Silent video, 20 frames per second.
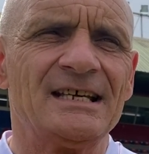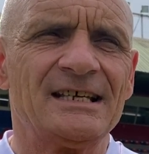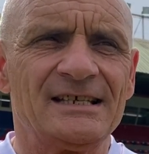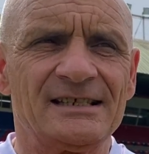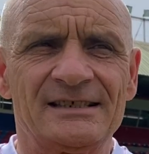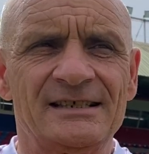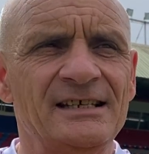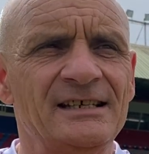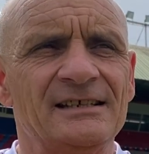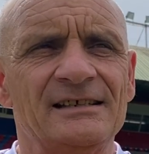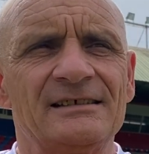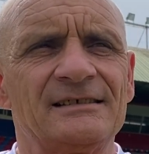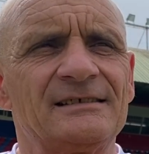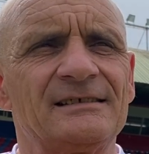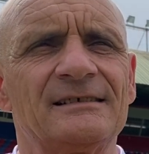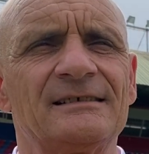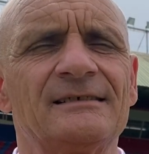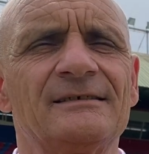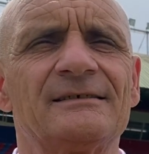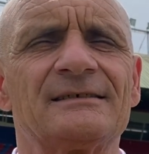Sì,
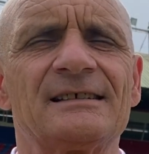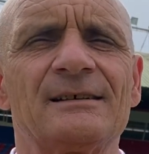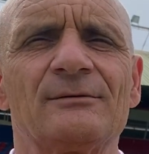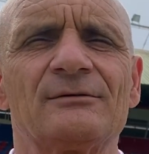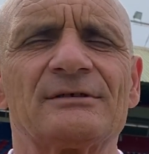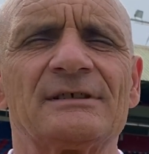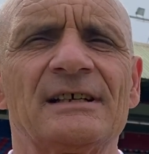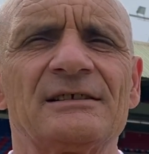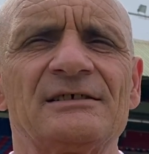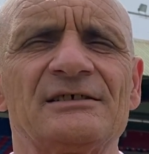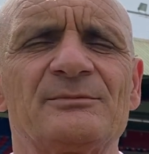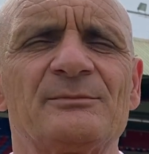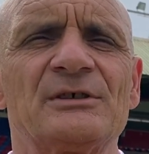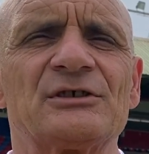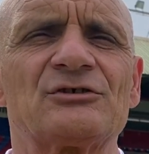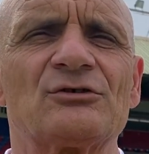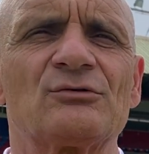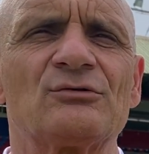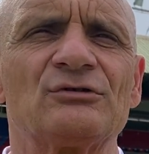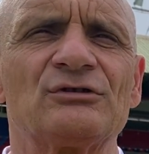siamo stati
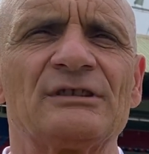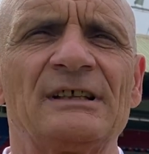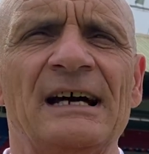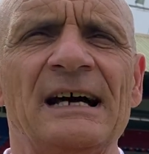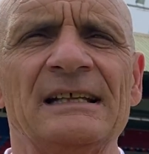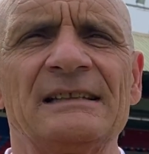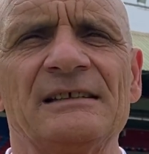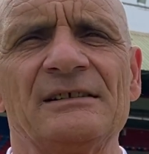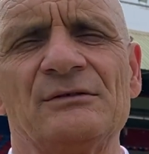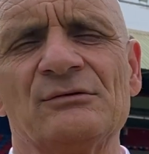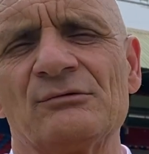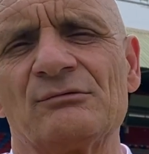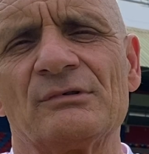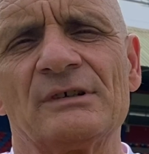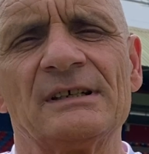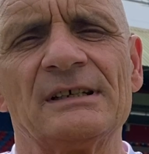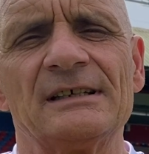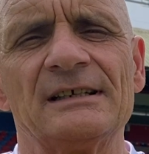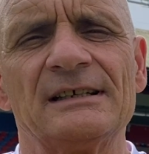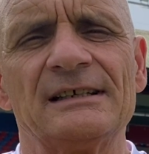spesso contati,
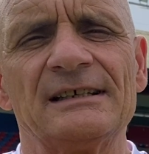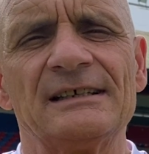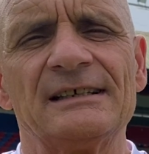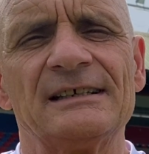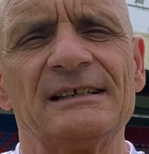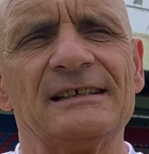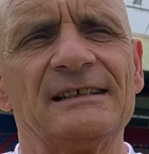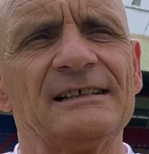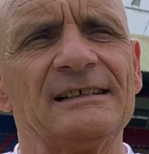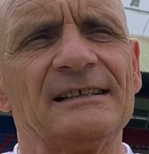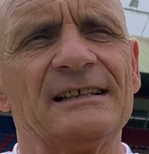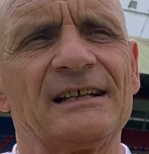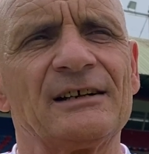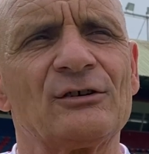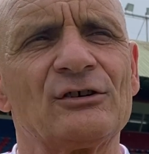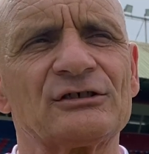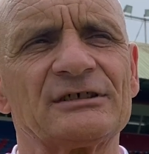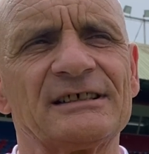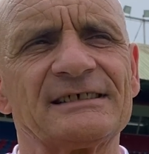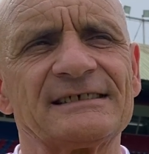dunque eh, la
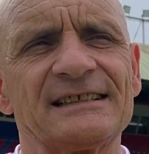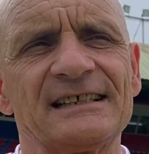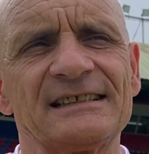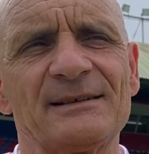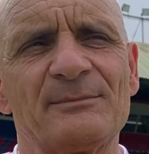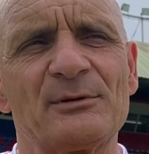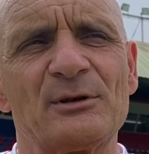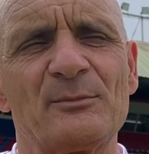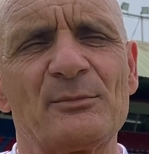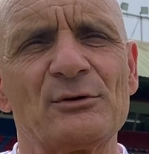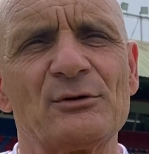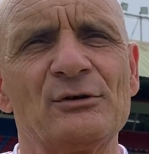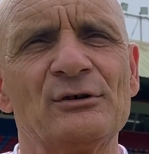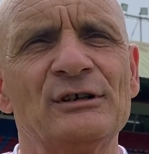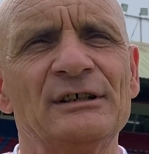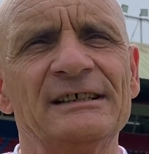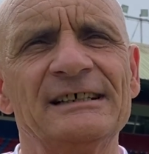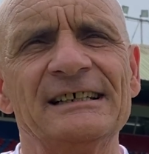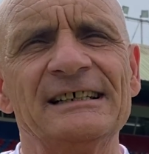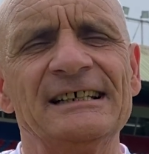rosa è stata proprio
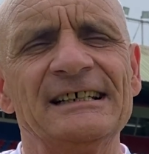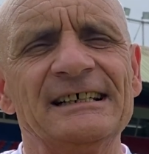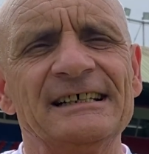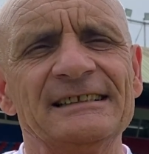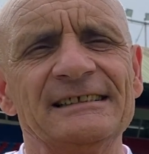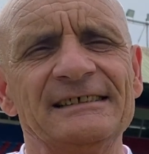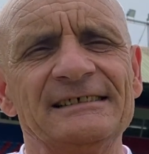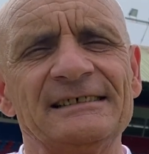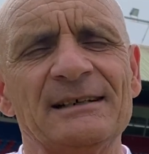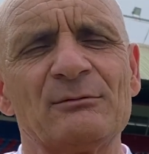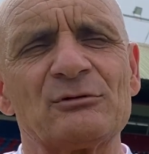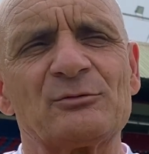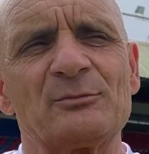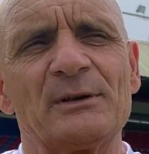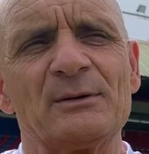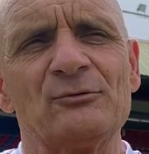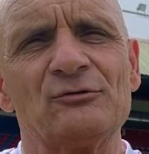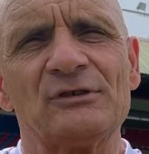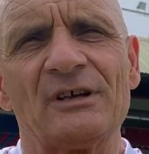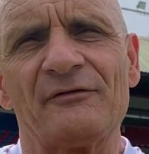diciamo,
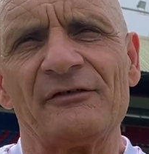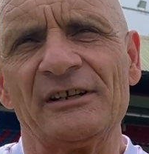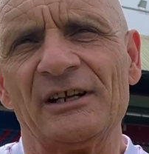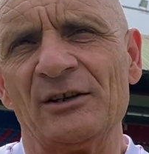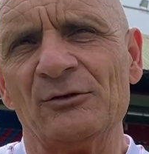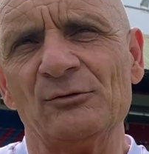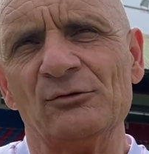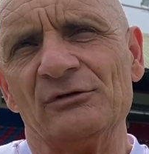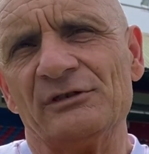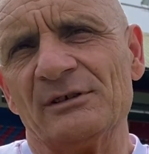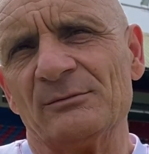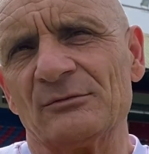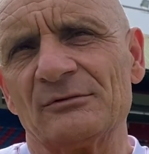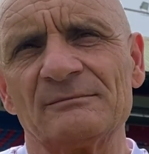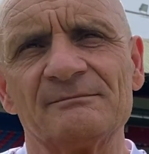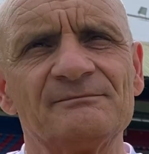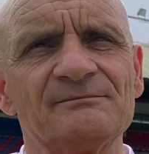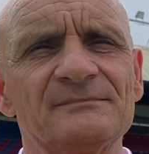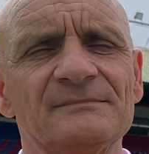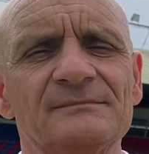spremuta fino all'ultimo,
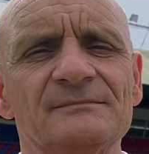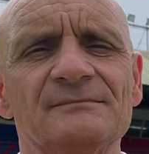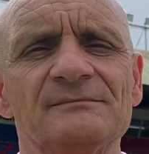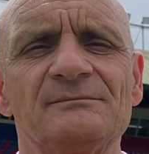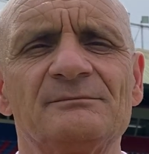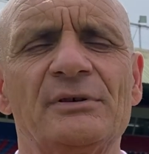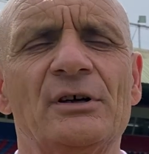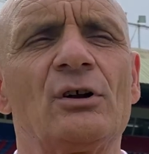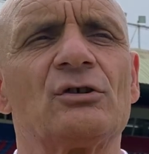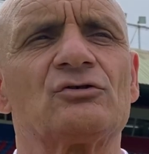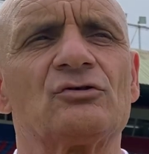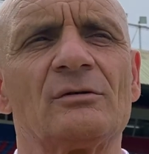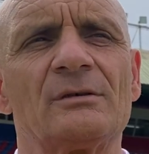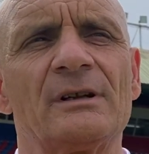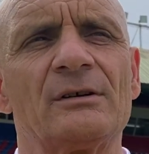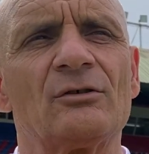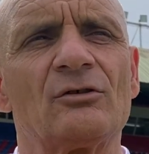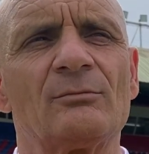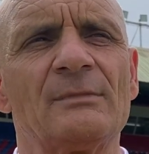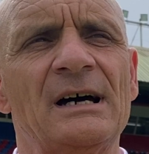mm, però cioè, è
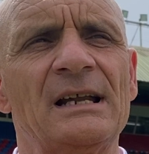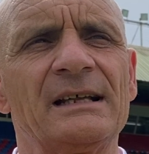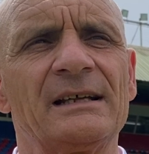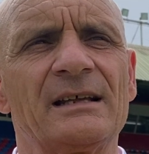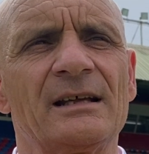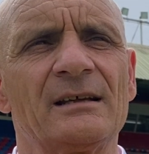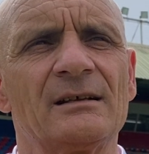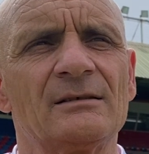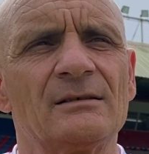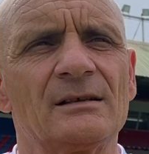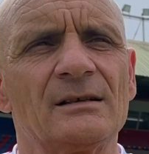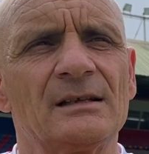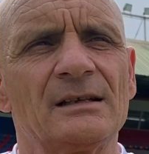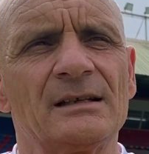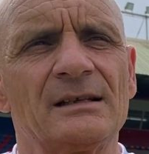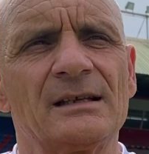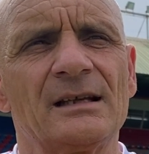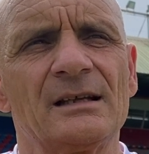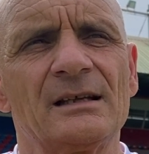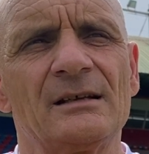normale che, che,
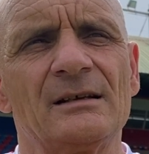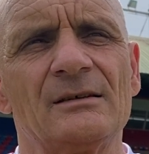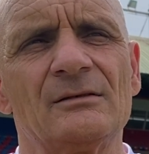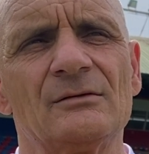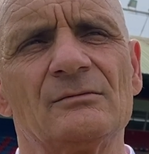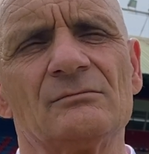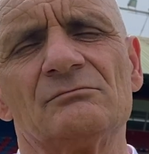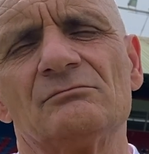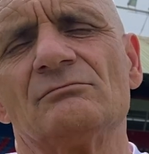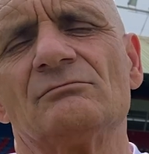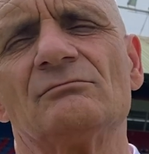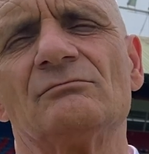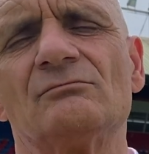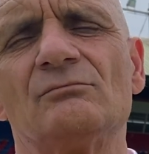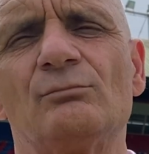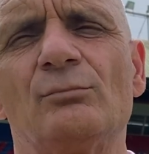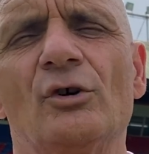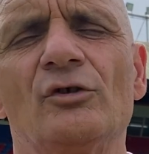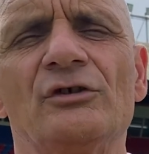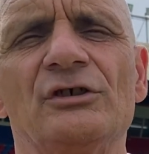che, un
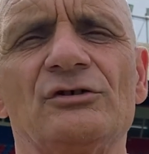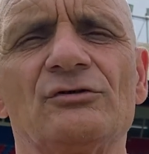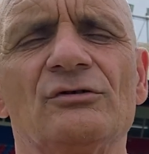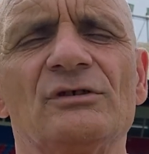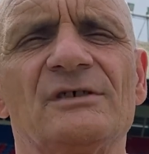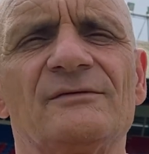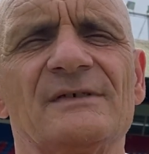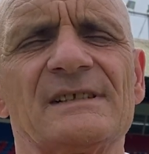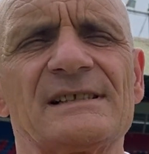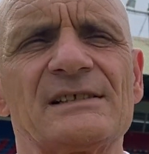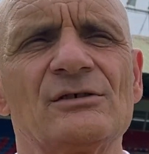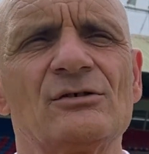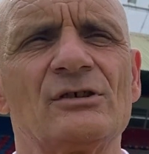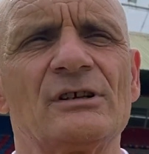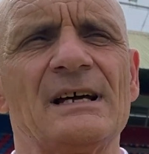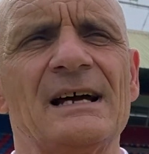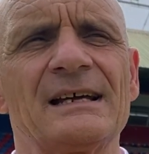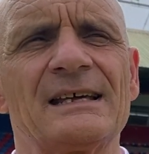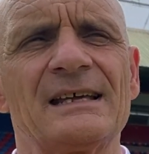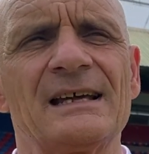po' di
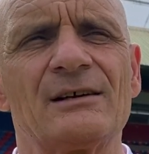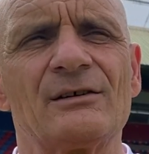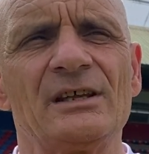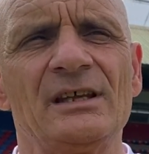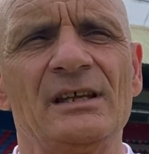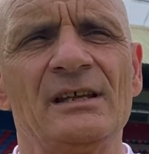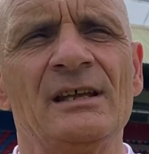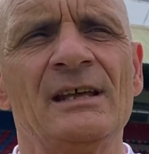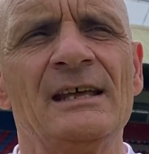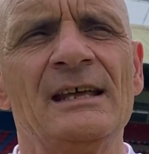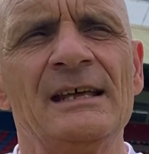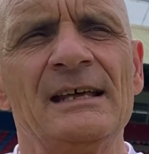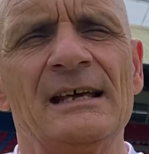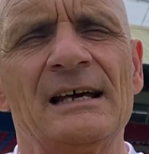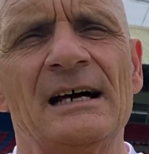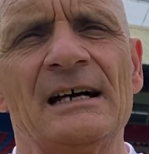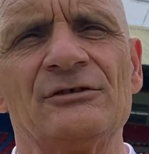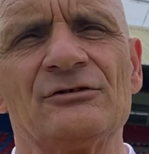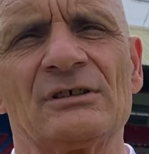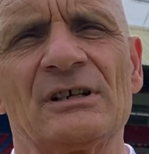soddisfazione anche a chi
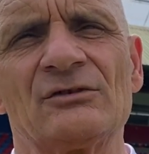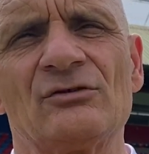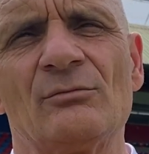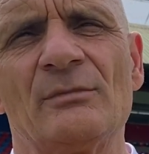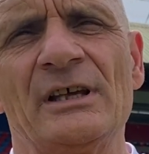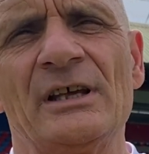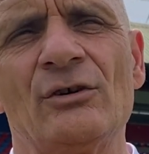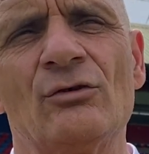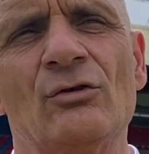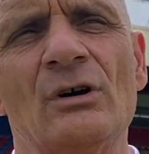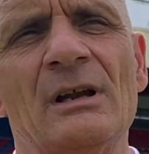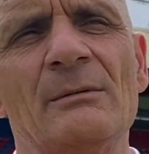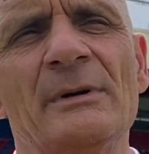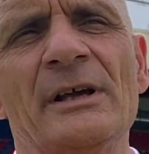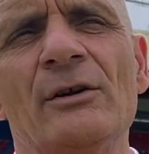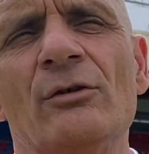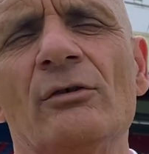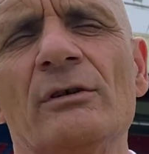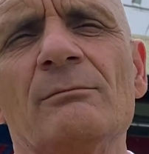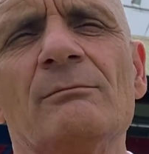ha giocato meno,
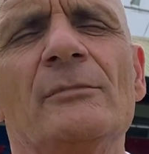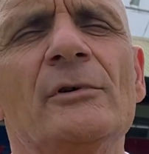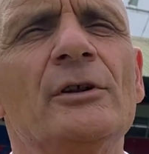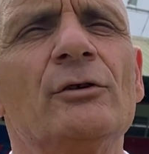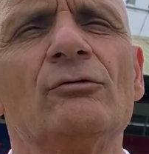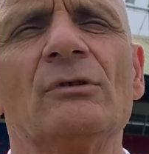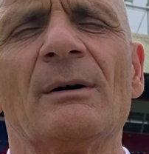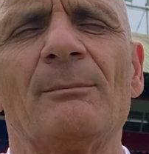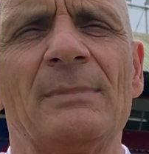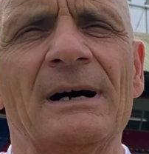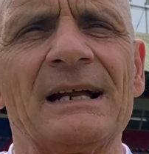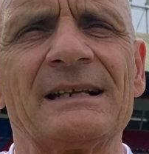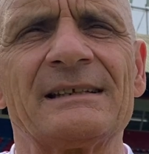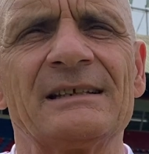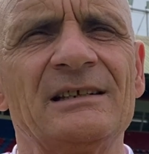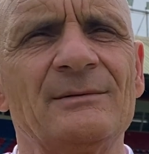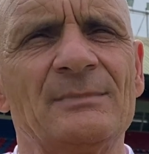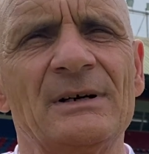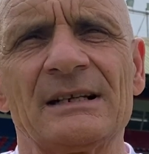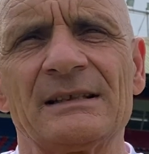almeno in, in una parte
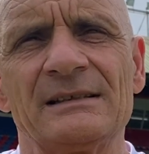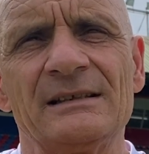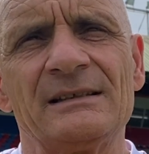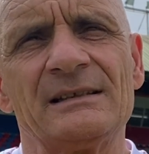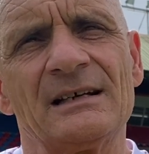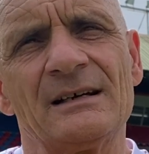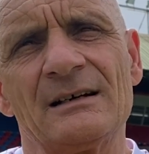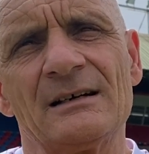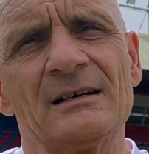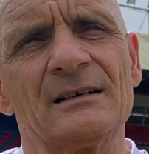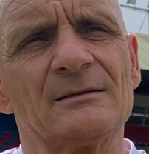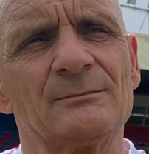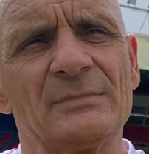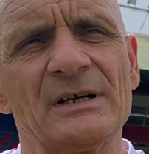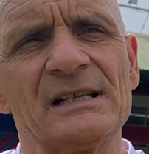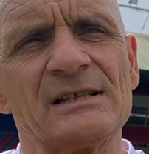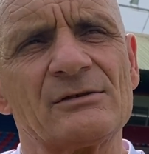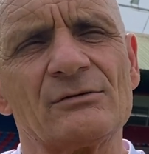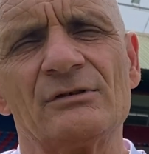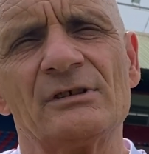di partita
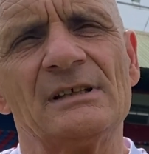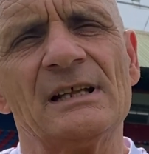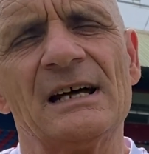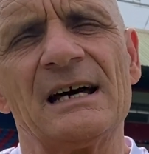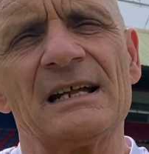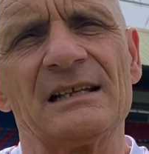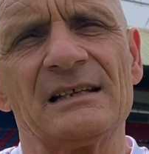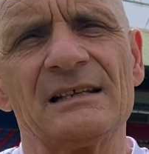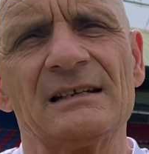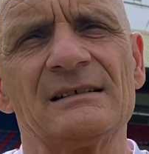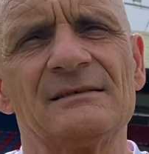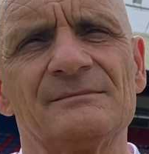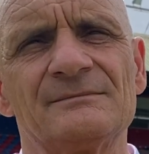penso di dargliela.